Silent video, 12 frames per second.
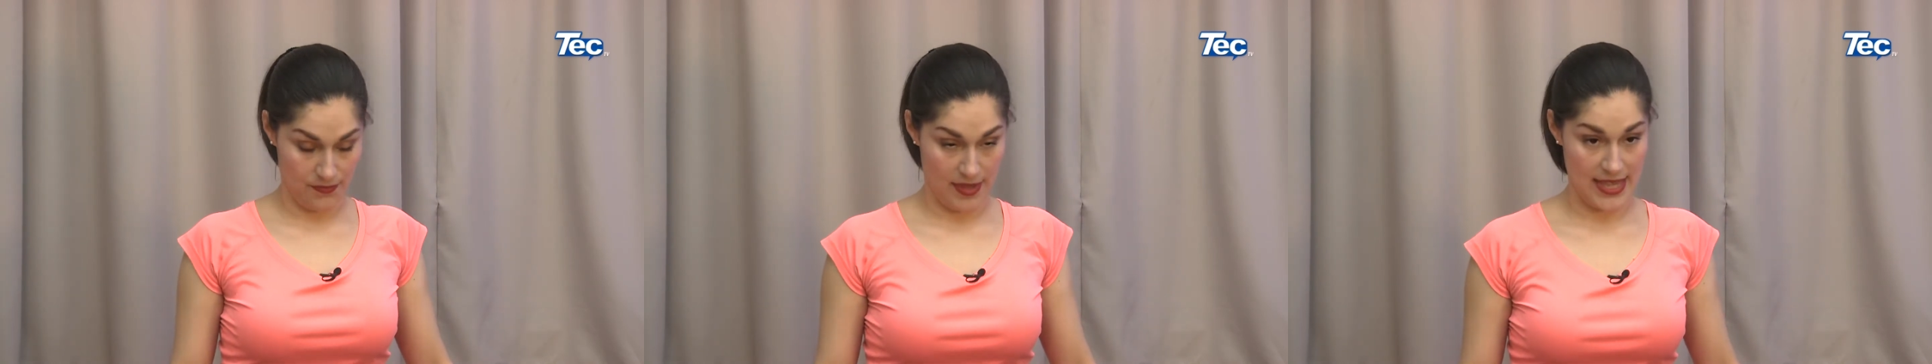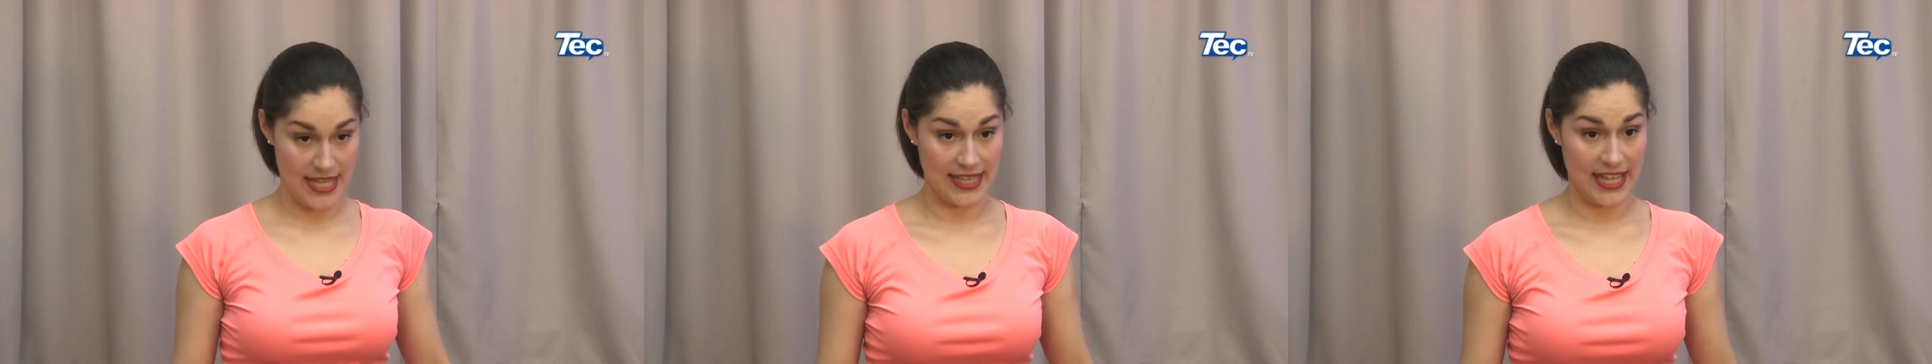
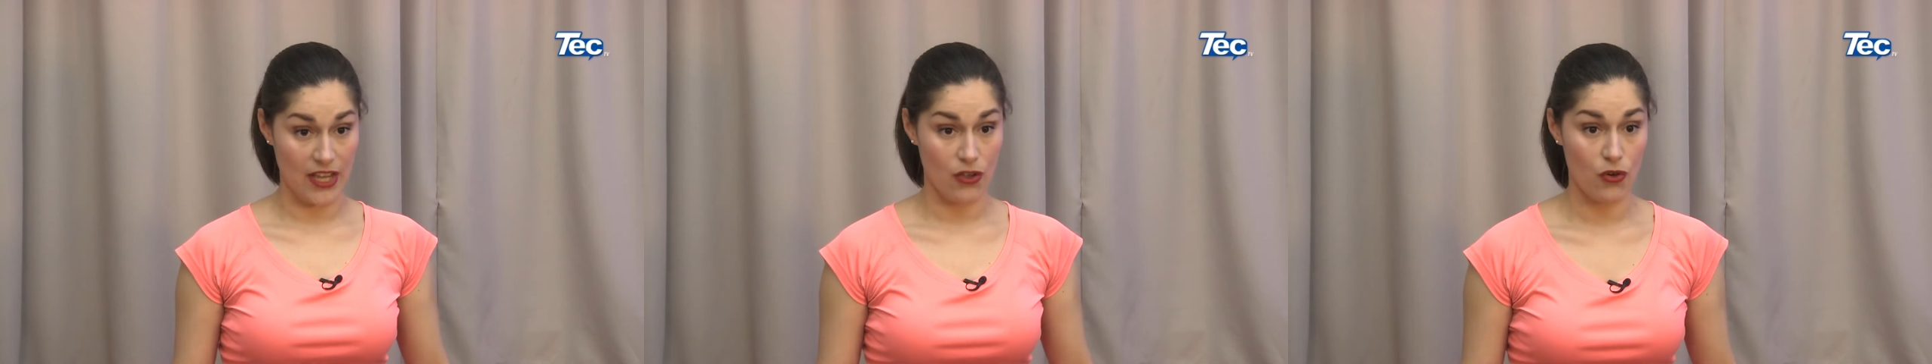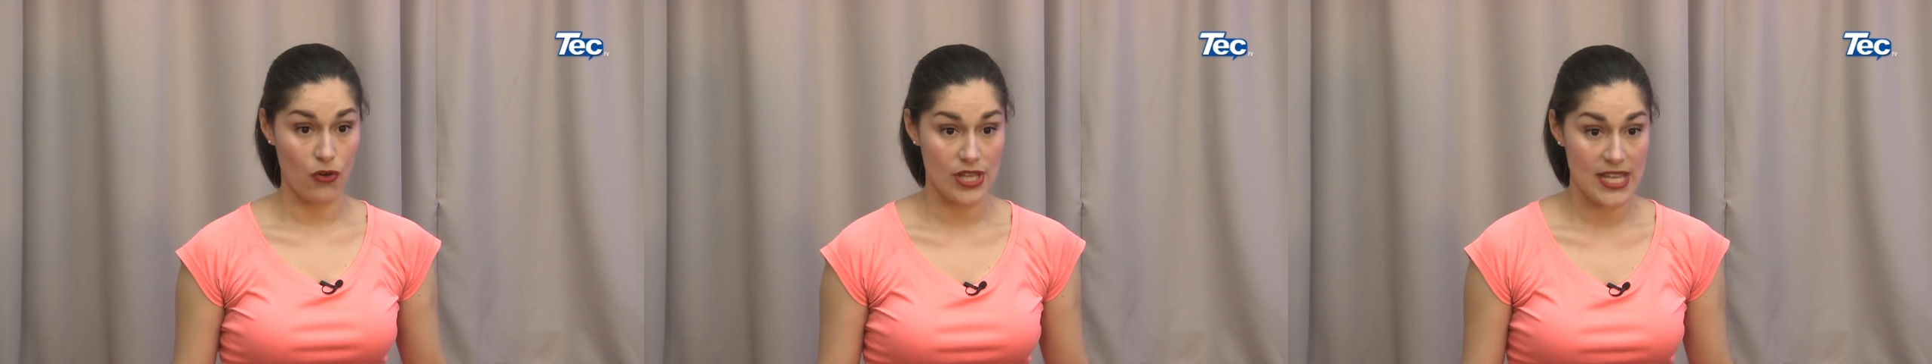Me
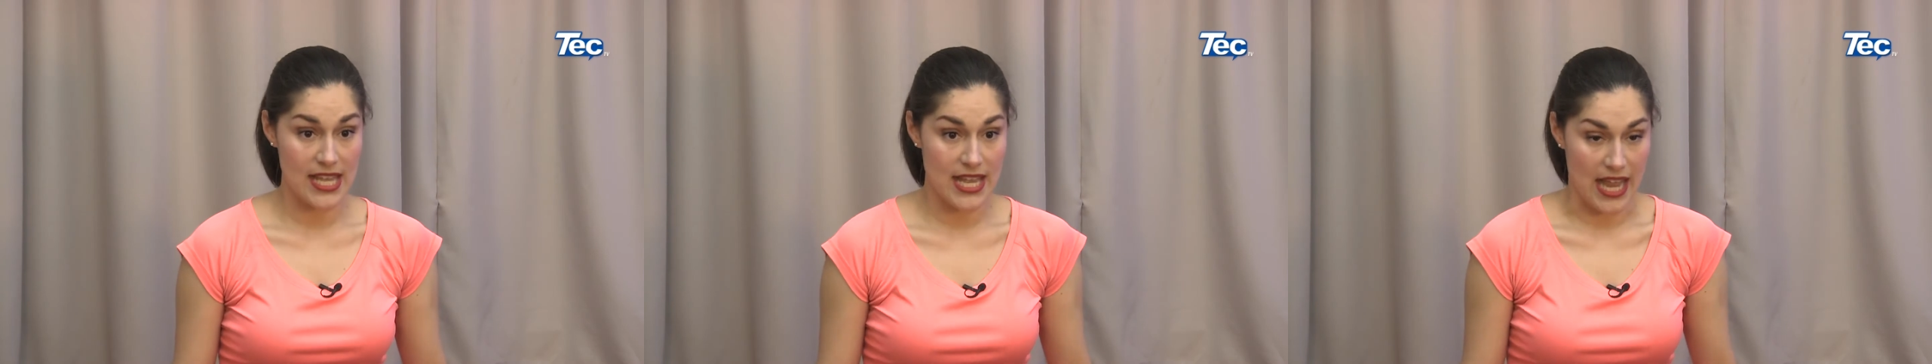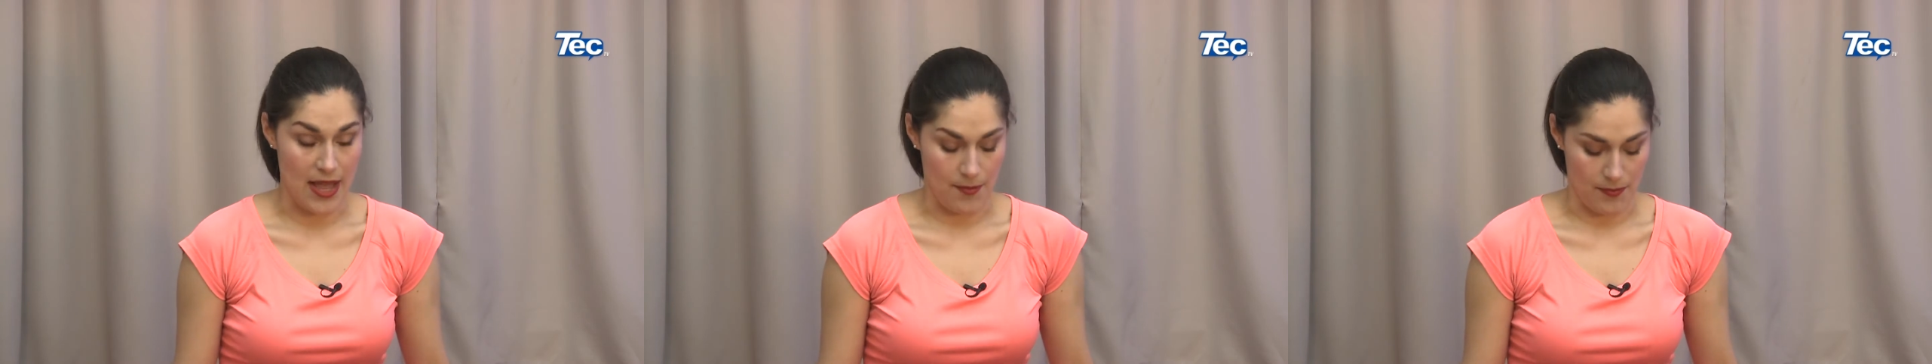detengo y
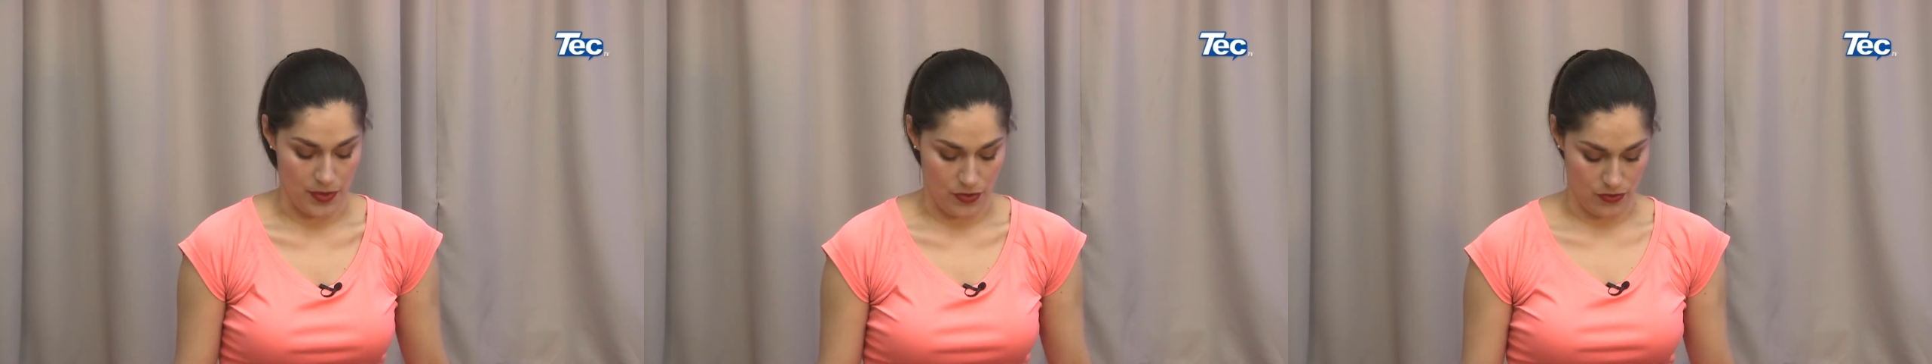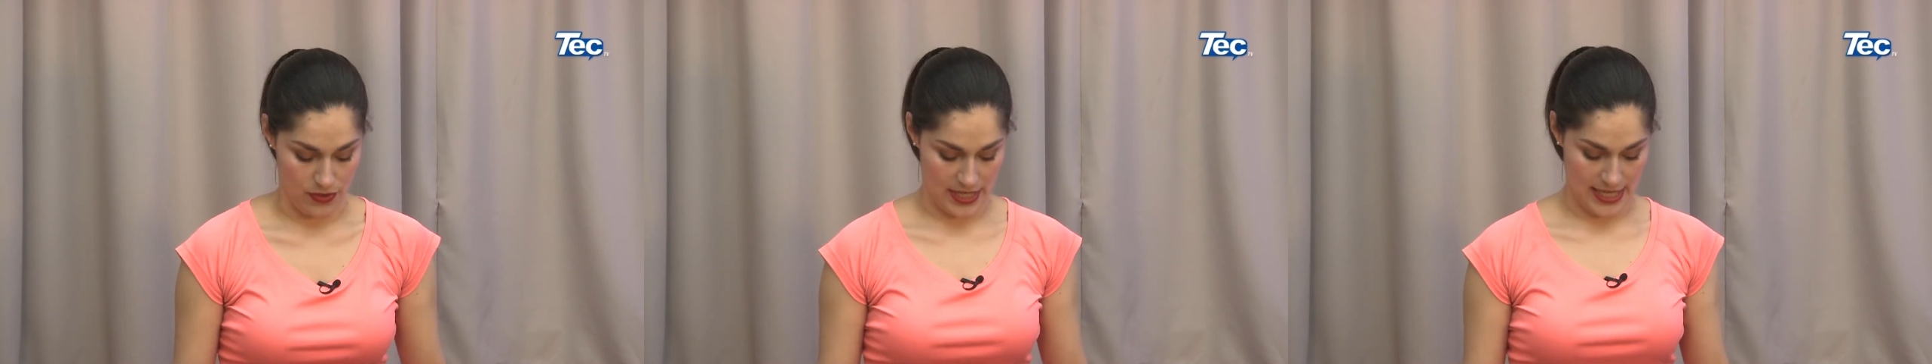cambio.